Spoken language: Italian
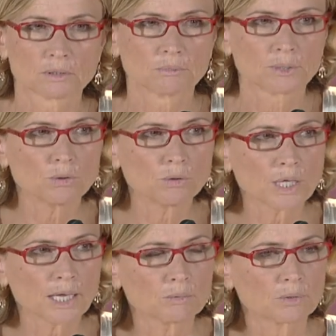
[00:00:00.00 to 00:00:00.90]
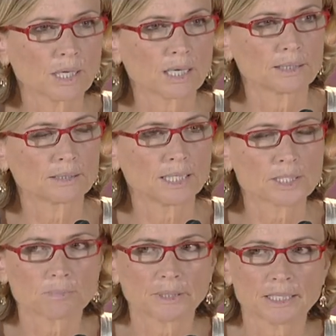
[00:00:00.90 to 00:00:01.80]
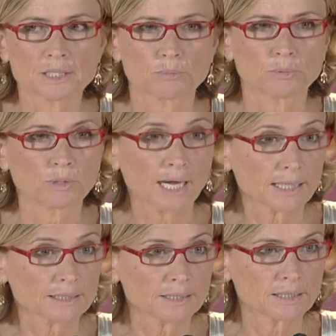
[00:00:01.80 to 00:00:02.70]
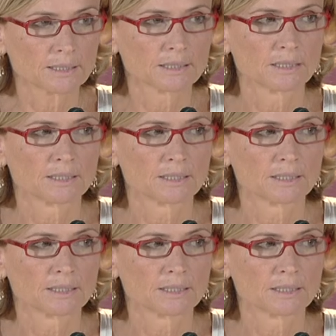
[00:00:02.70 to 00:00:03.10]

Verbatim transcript: per cui è una delle esperienze più grandi